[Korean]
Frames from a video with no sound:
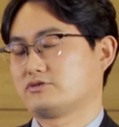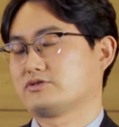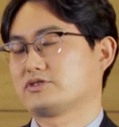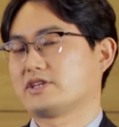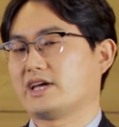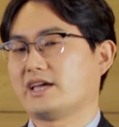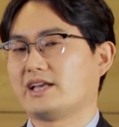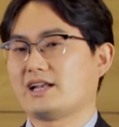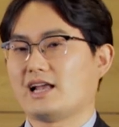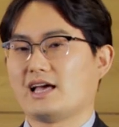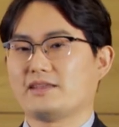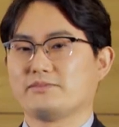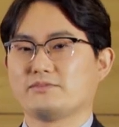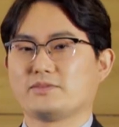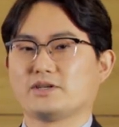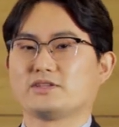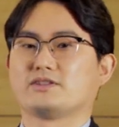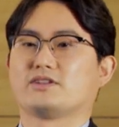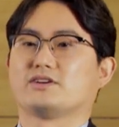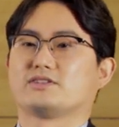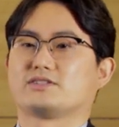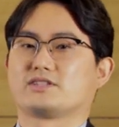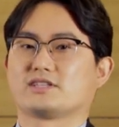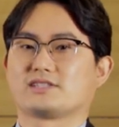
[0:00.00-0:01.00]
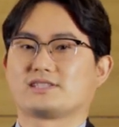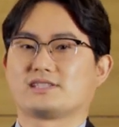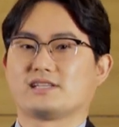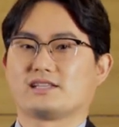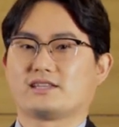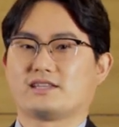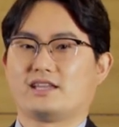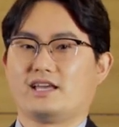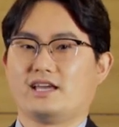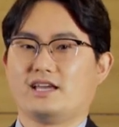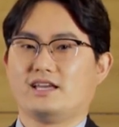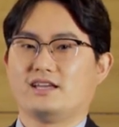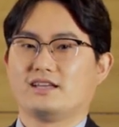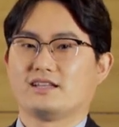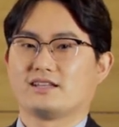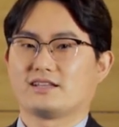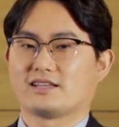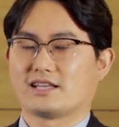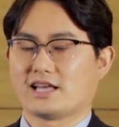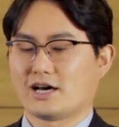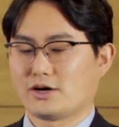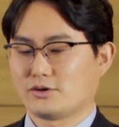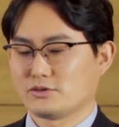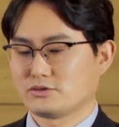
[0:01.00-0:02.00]
주사위를 한 번 던졌을 때
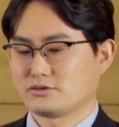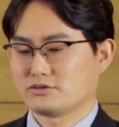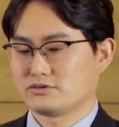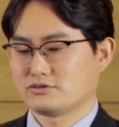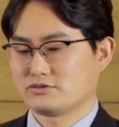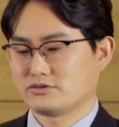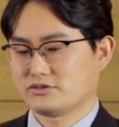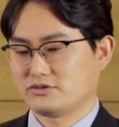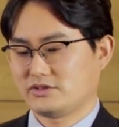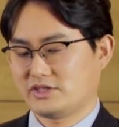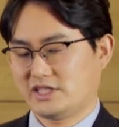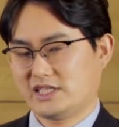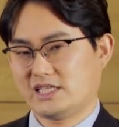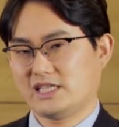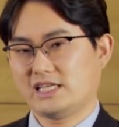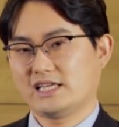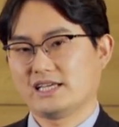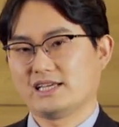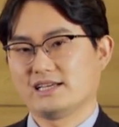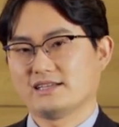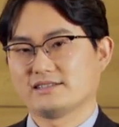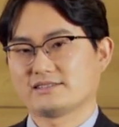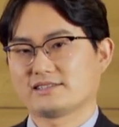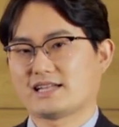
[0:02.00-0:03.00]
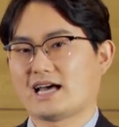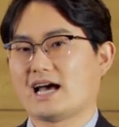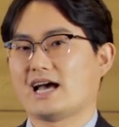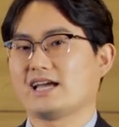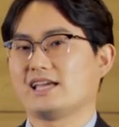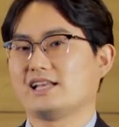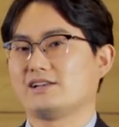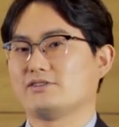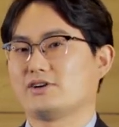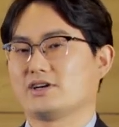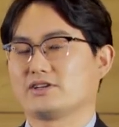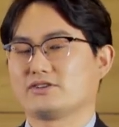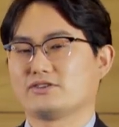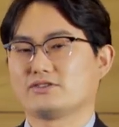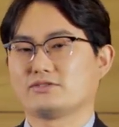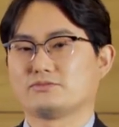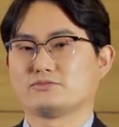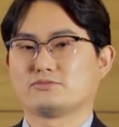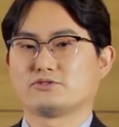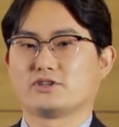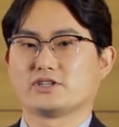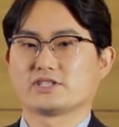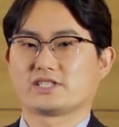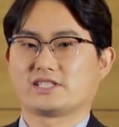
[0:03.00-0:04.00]
나온 눈이 4일 확률은
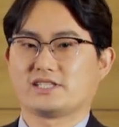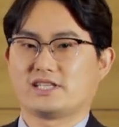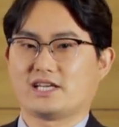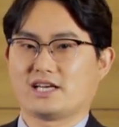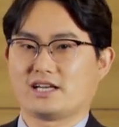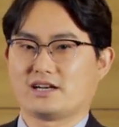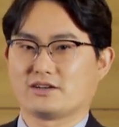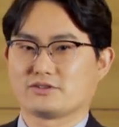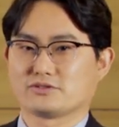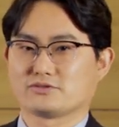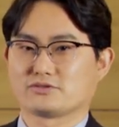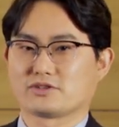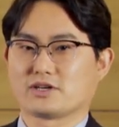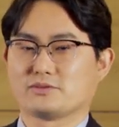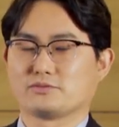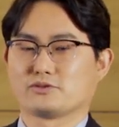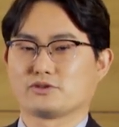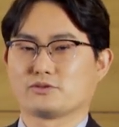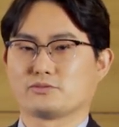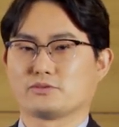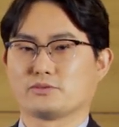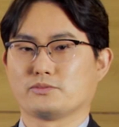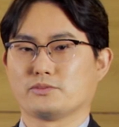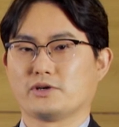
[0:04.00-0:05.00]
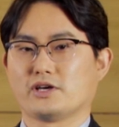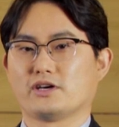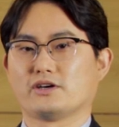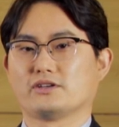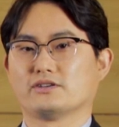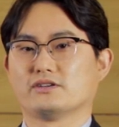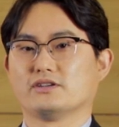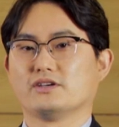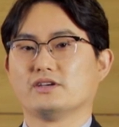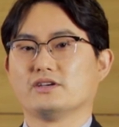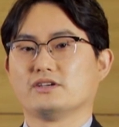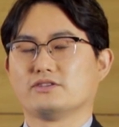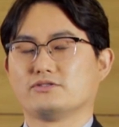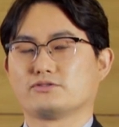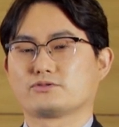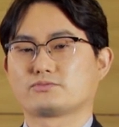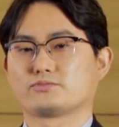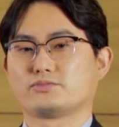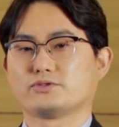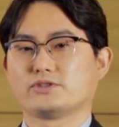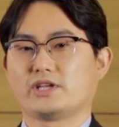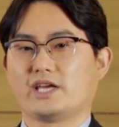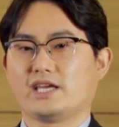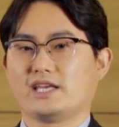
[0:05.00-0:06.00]
무엇이냐라고 누가 물어보면
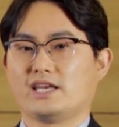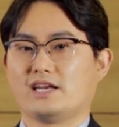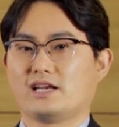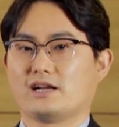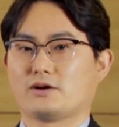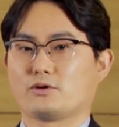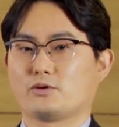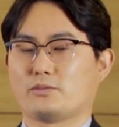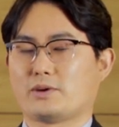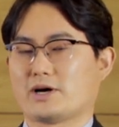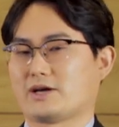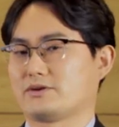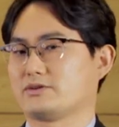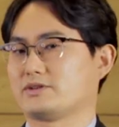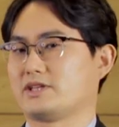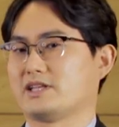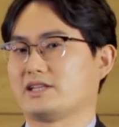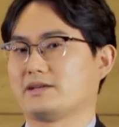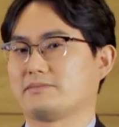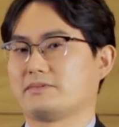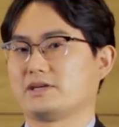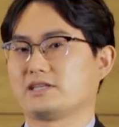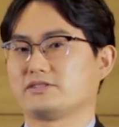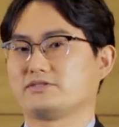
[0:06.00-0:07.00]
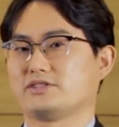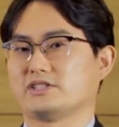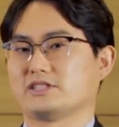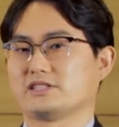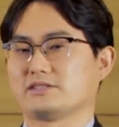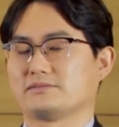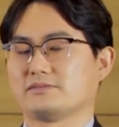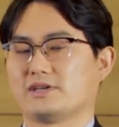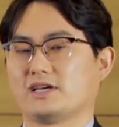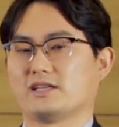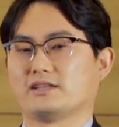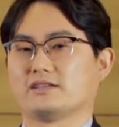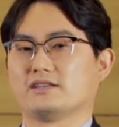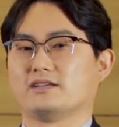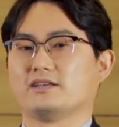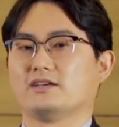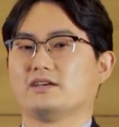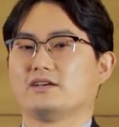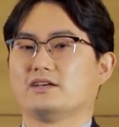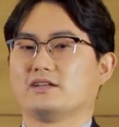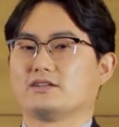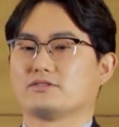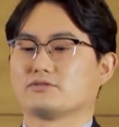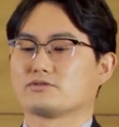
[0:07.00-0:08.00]
6분의 1이라고 바로 대답할 수 있지만
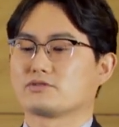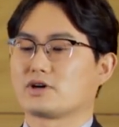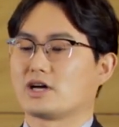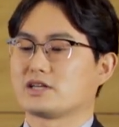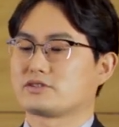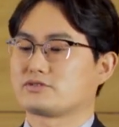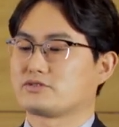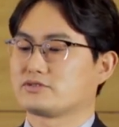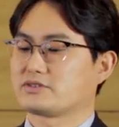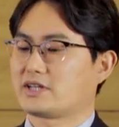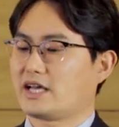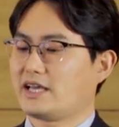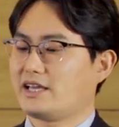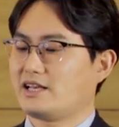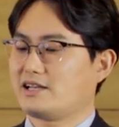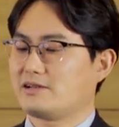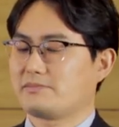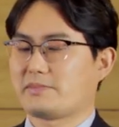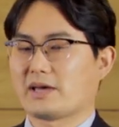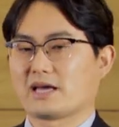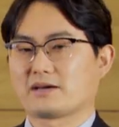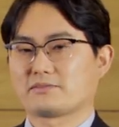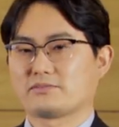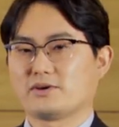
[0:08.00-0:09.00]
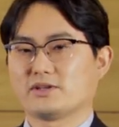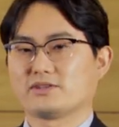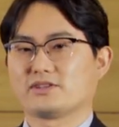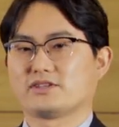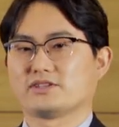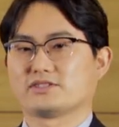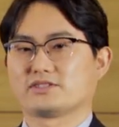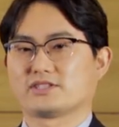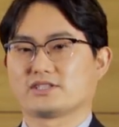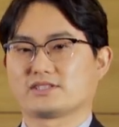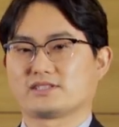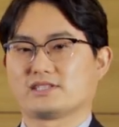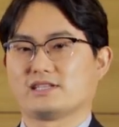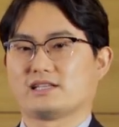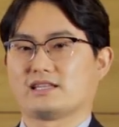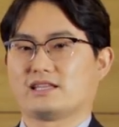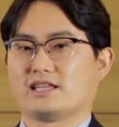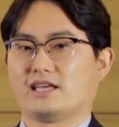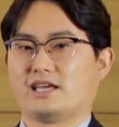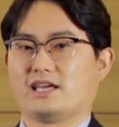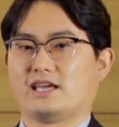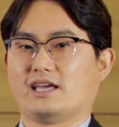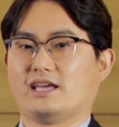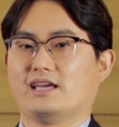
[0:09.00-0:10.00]
누가 주사위를 100번 던졌을
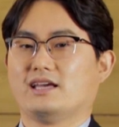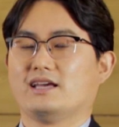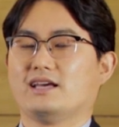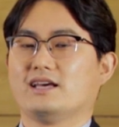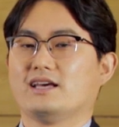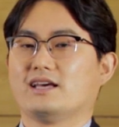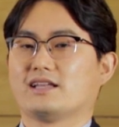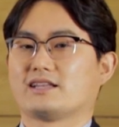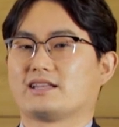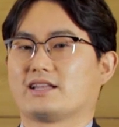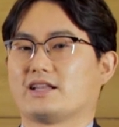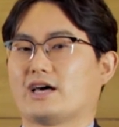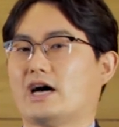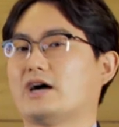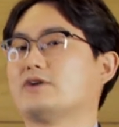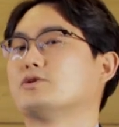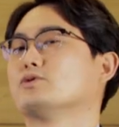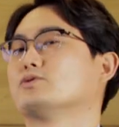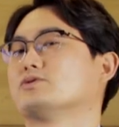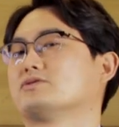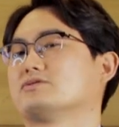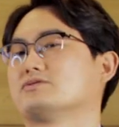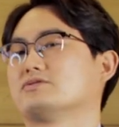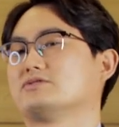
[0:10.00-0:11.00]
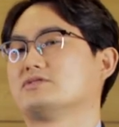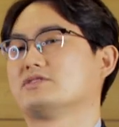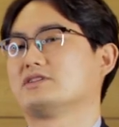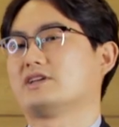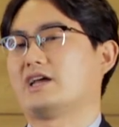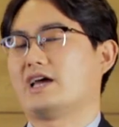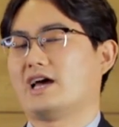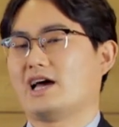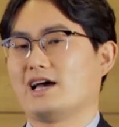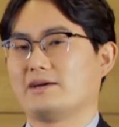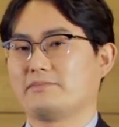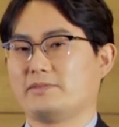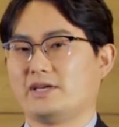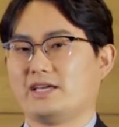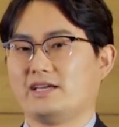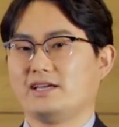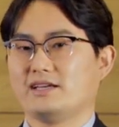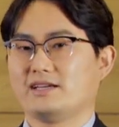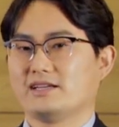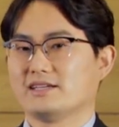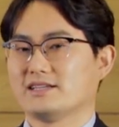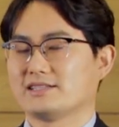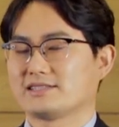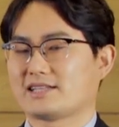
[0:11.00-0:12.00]
때 나온 눈들의 합이
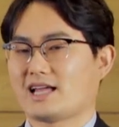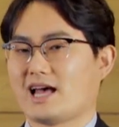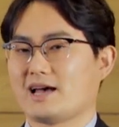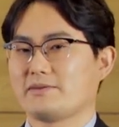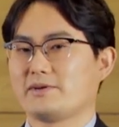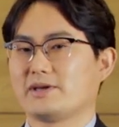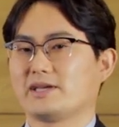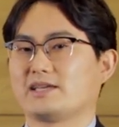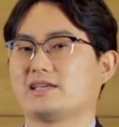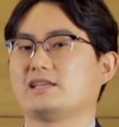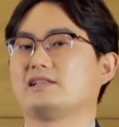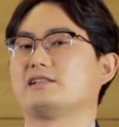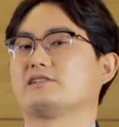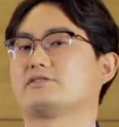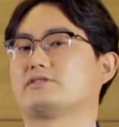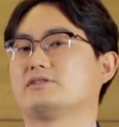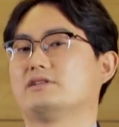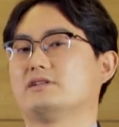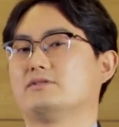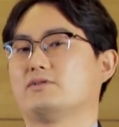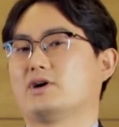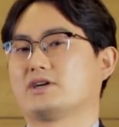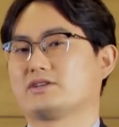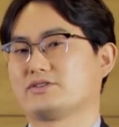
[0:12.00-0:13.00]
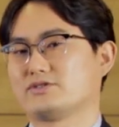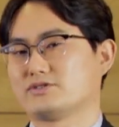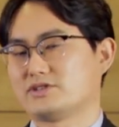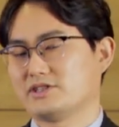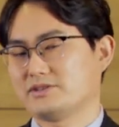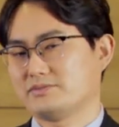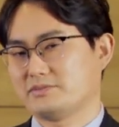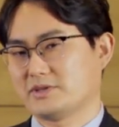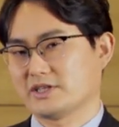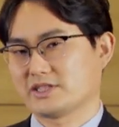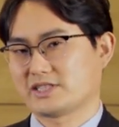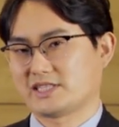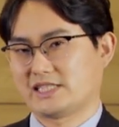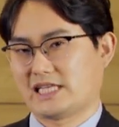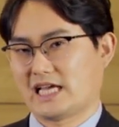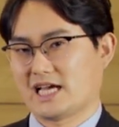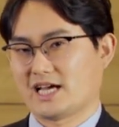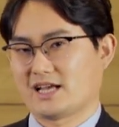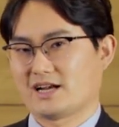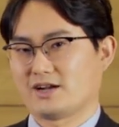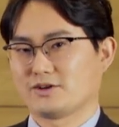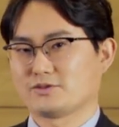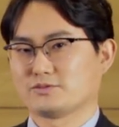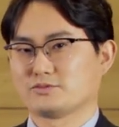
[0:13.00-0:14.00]
400일 확률은
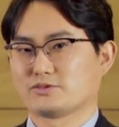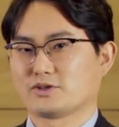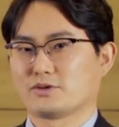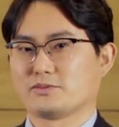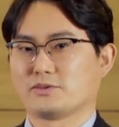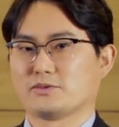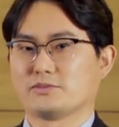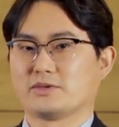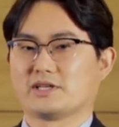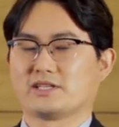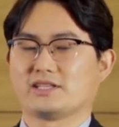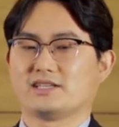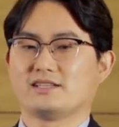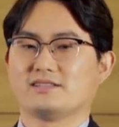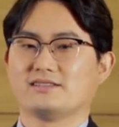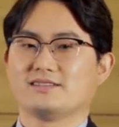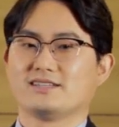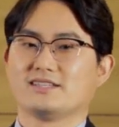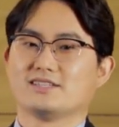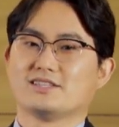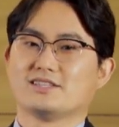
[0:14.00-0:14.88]
몇이냐라고 물어보면 은